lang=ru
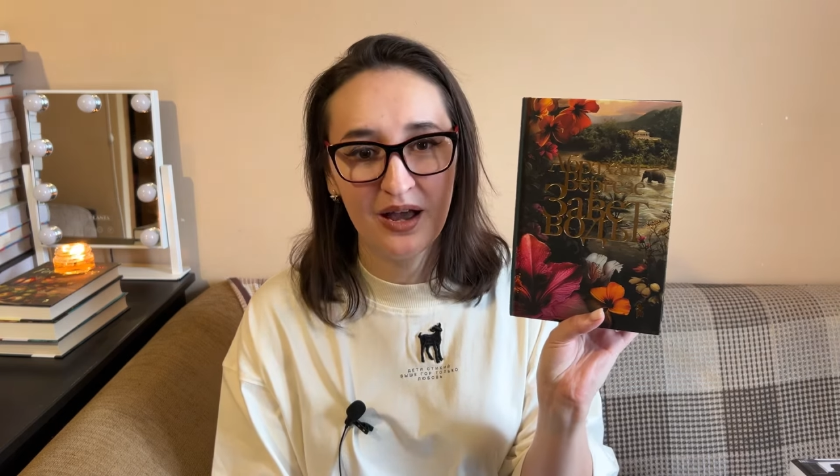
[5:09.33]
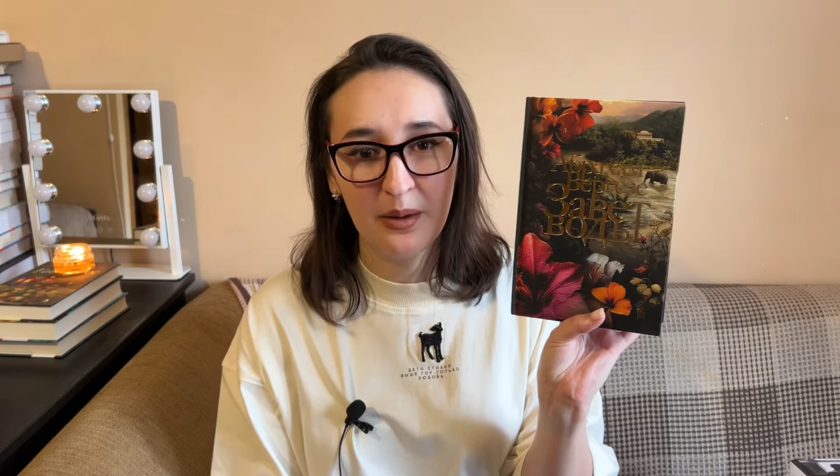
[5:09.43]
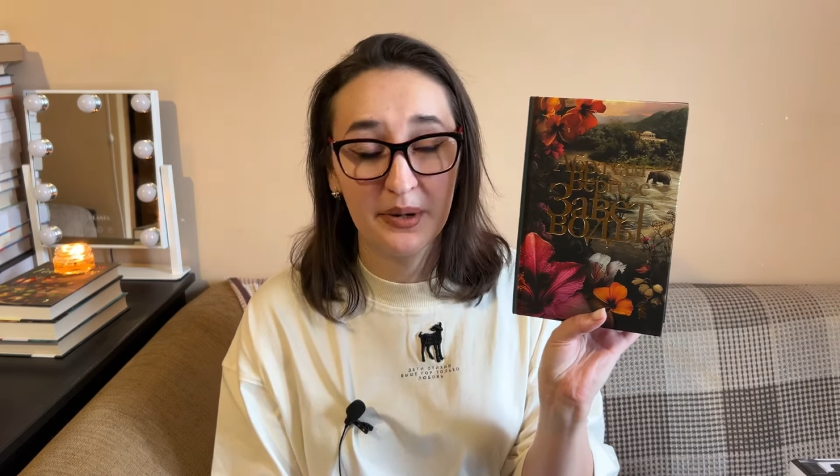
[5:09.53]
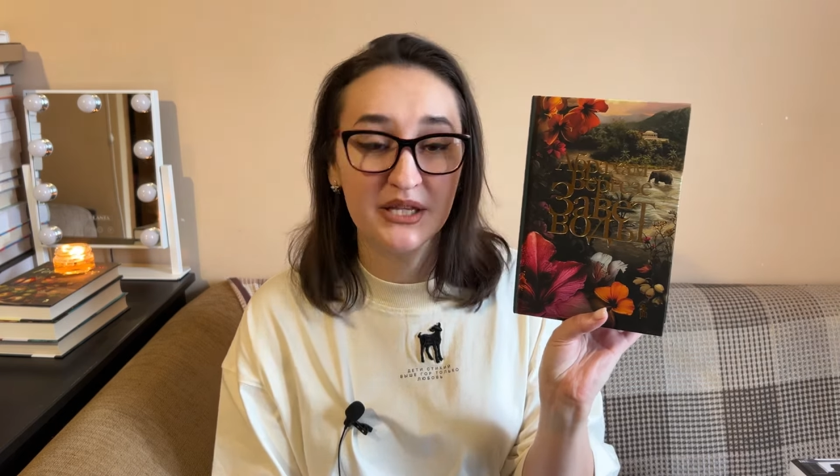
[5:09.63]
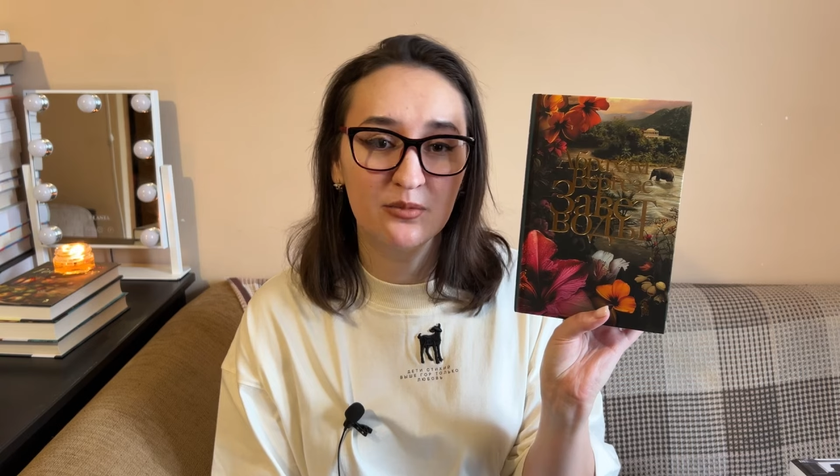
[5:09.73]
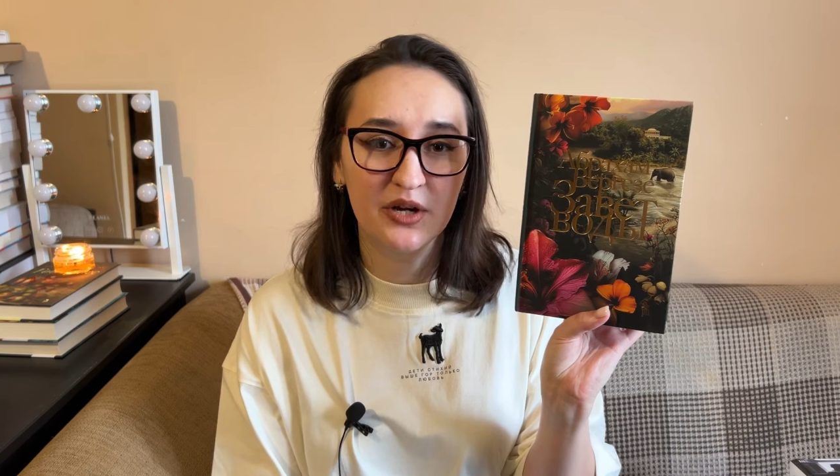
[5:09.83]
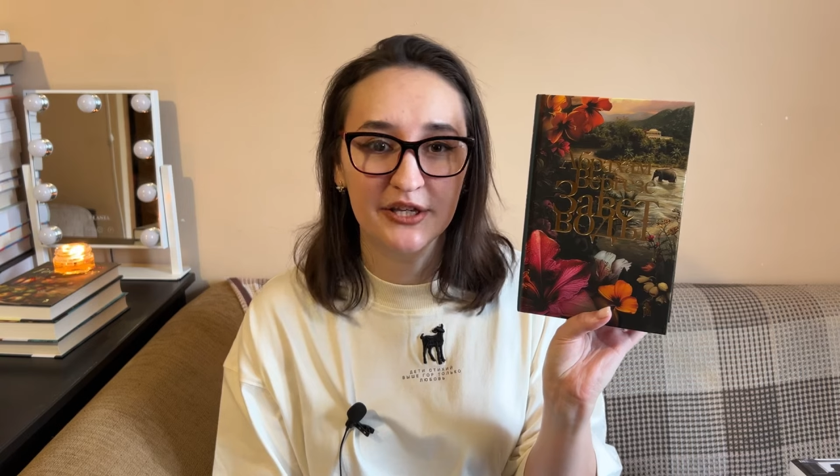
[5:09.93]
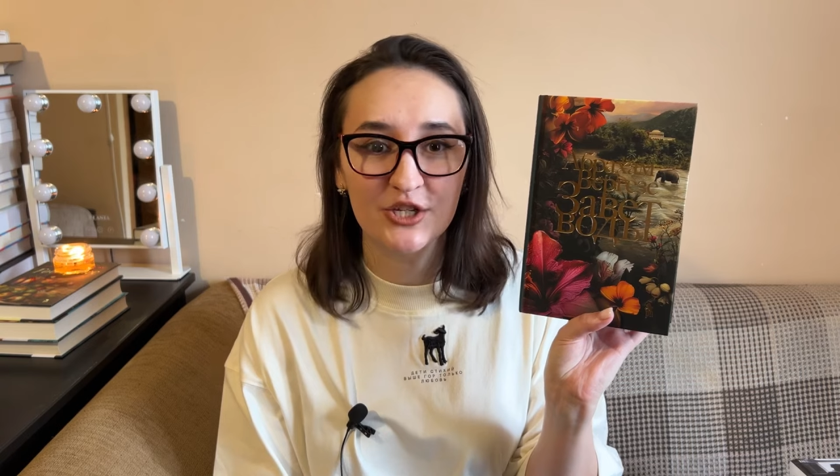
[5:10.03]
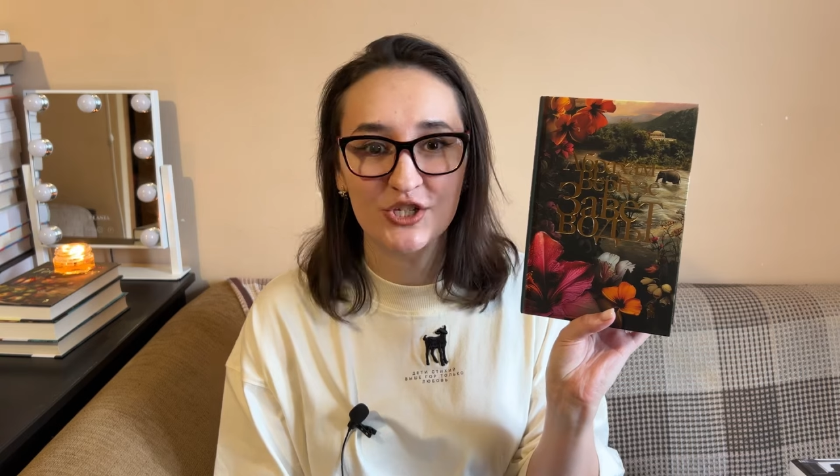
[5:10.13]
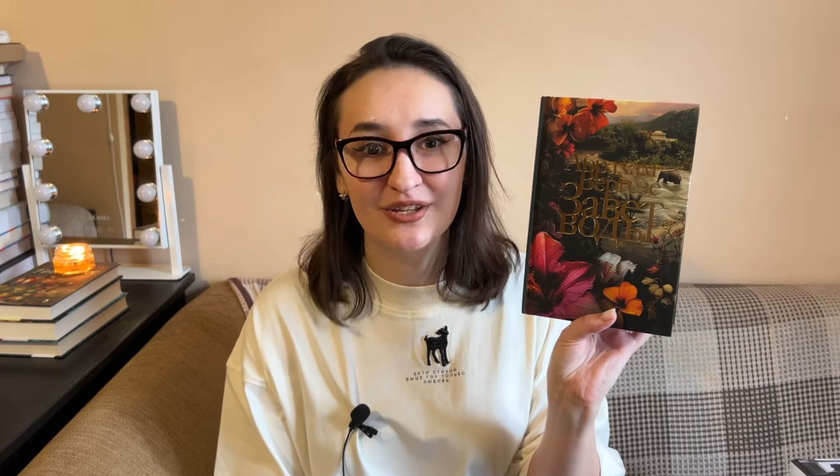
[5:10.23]
Поэтому,
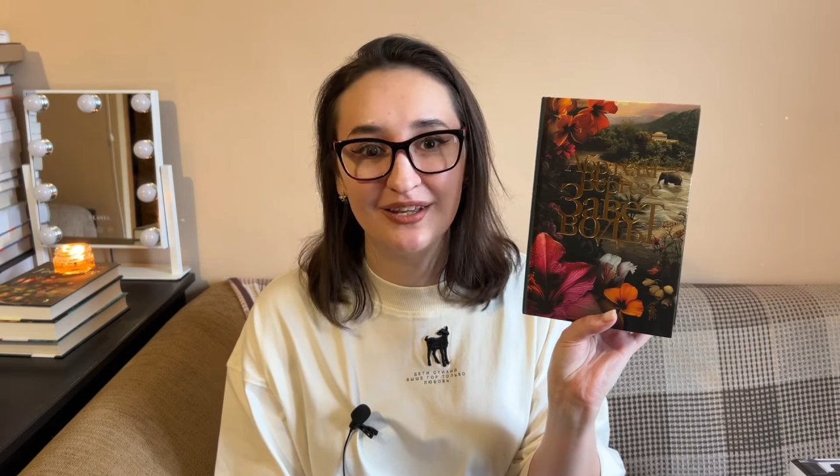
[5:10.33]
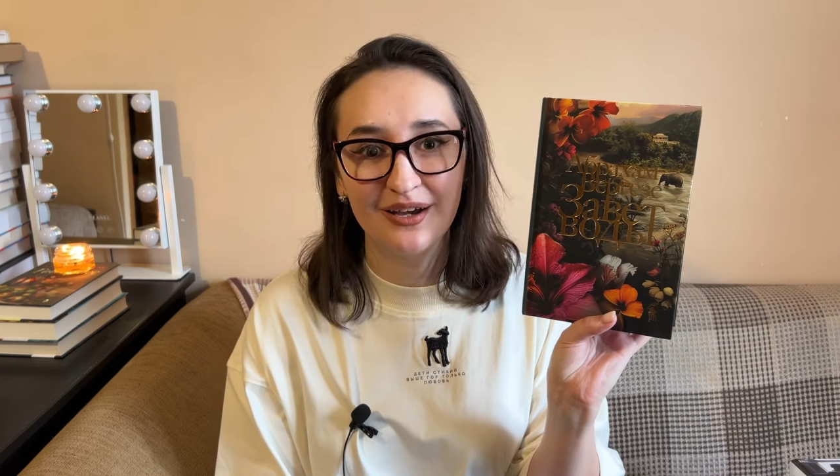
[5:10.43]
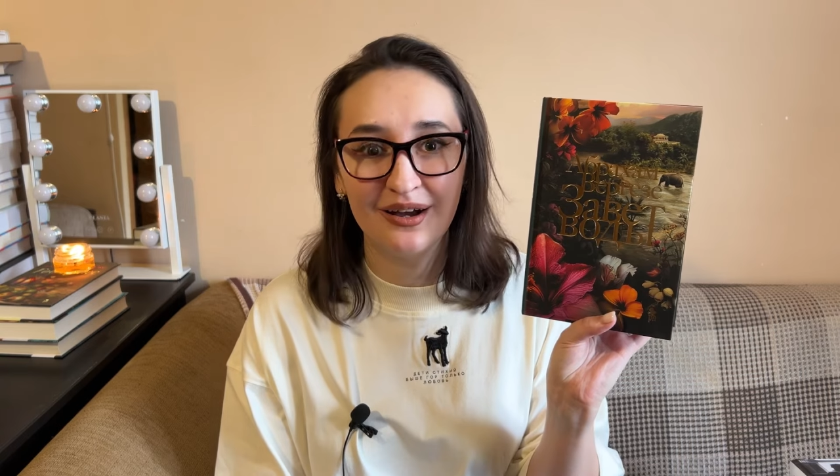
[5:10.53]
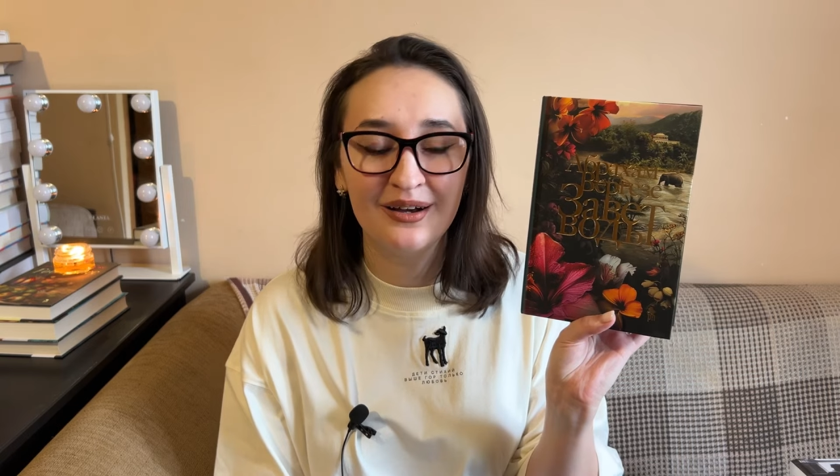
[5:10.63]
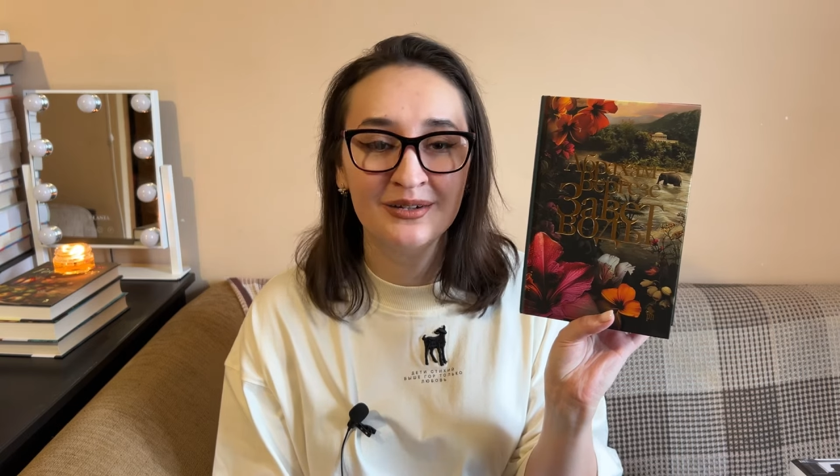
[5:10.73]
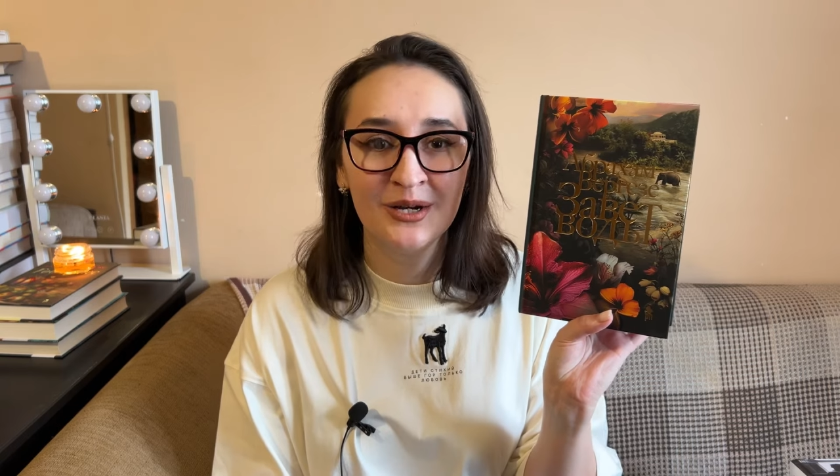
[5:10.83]
конечно, я